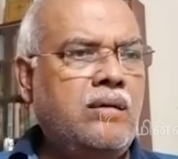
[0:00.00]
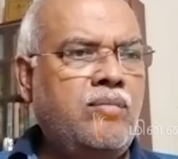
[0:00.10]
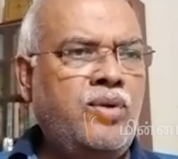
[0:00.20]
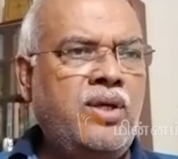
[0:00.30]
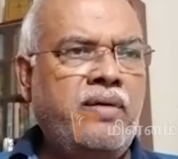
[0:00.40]

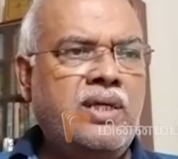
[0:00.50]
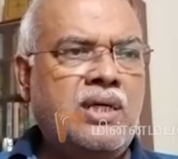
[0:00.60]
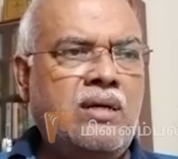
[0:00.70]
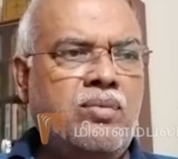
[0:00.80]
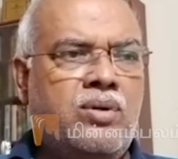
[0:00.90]
புதிய
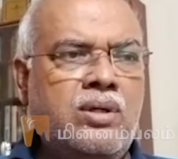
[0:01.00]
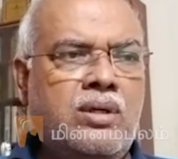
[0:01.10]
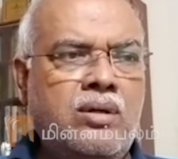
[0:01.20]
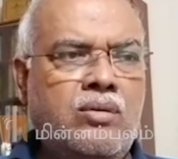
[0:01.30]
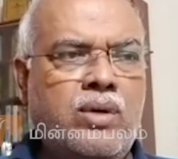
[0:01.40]
வேஷங்கள் போட்டு
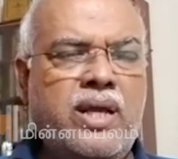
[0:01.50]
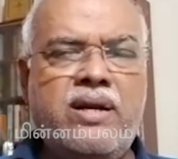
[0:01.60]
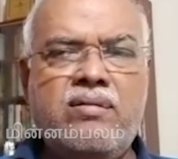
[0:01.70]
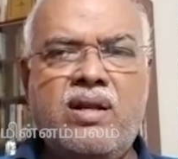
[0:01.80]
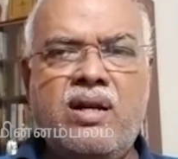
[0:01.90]

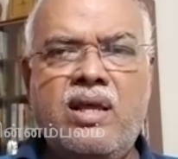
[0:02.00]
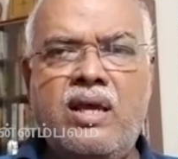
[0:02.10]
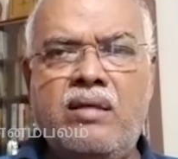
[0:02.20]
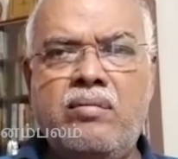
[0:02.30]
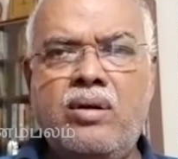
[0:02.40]
உரையாற்றுவார் இல்லையா
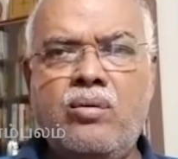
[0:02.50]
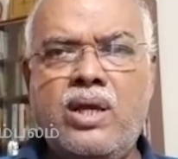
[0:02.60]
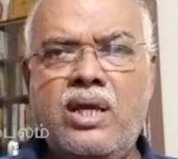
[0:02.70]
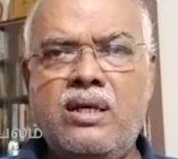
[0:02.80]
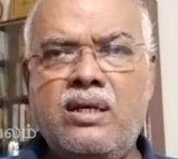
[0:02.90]
போல்
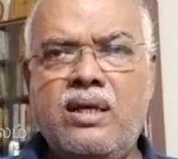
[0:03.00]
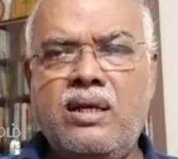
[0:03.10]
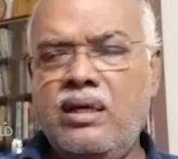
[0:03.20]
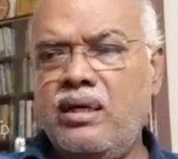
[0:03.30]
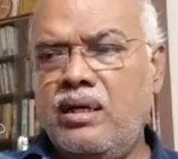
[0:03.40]

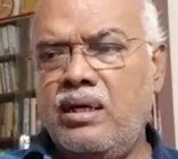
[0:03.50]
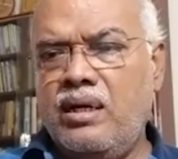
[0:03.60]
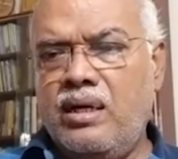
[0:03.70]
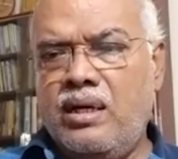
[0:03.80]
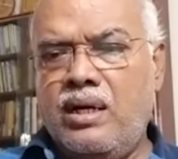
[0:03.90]
உரையாற்றிருக்காரு
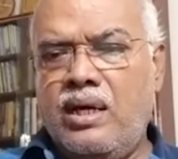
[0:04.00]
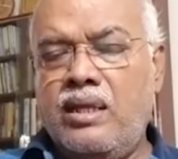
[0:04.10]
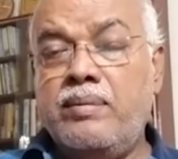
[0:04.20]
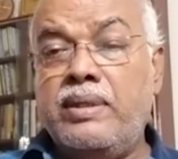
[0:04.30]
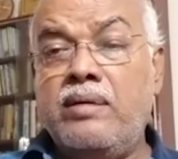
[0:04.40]
அதை
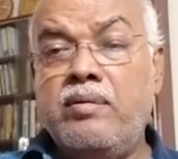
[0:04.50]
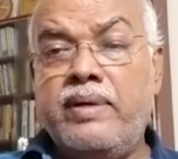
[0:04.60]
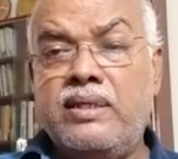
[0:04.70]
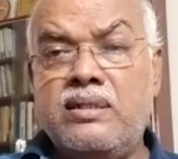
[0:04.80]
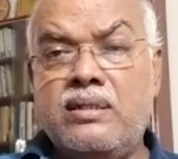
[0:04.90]
பற்றி நம்ம
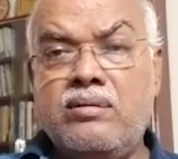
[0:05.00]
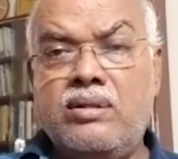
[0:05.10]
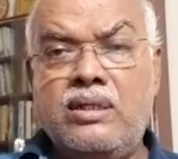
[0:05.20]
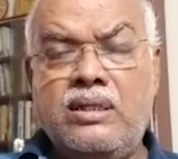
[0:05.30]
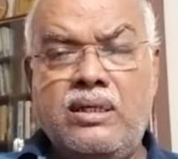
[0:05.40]
பேசுகிறது
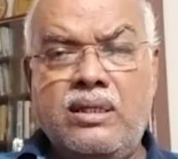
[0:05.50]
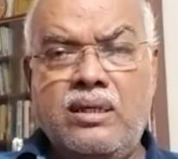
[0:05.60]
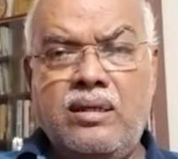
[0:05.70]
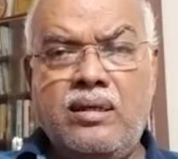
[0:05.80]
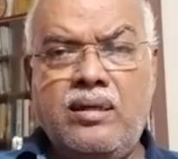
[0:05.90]
வந்துங்கிறது
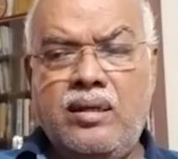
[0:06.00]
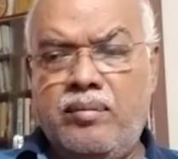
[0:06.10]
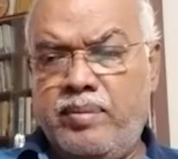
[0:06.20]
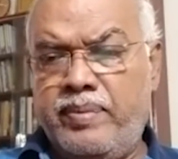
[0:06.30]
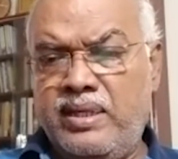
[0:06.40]

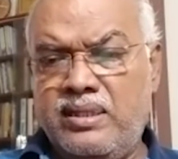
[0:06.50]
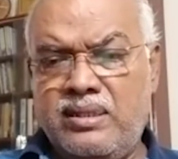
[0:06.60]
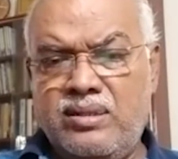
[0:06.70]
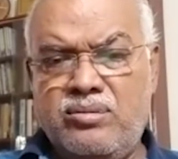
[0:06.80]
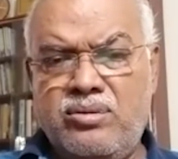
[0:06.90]
இப்போ
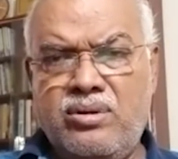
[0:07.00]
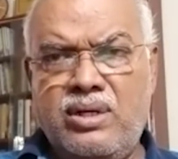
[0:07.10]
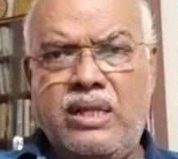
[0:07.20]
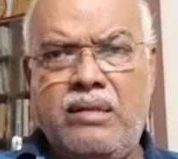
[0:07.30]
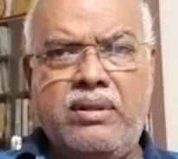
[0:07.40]
பேசுகிறதுக்கு ஒன்றும்
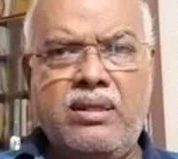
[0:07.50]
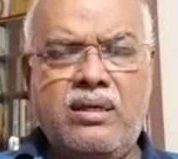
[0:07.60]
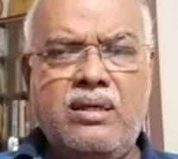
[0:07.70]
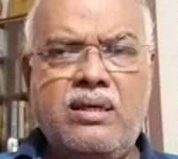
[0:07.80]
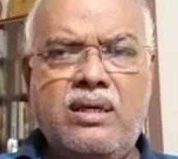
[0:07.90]
இல்லை அதை பற்றி
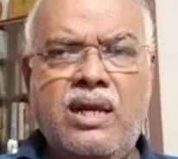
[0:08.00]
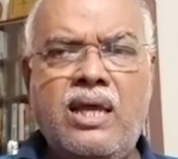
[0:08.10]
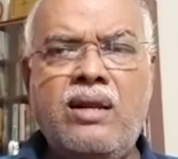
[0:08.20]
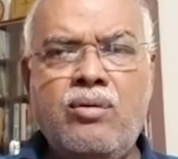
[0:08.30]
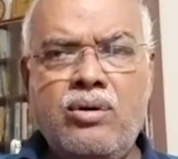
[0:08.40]
ஏன்னா
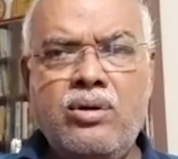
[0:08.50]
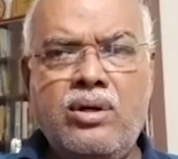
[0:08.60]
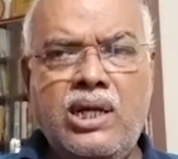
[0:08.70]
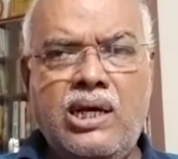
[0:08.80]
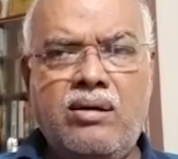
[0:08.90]
அதில் ஒன்றும்
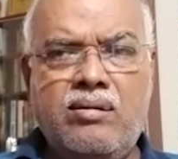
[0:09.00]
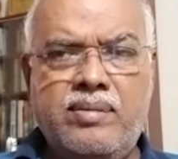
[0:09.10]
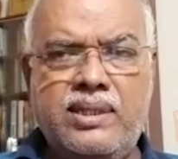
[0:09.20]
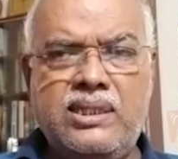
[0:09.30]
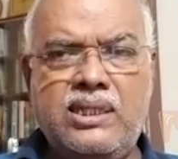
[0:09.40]
இல்லை
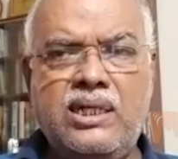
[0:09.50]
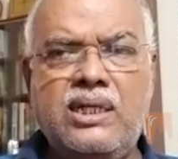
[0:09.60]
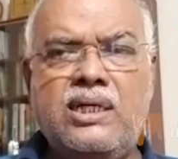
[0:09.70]
பேசுனதில்லை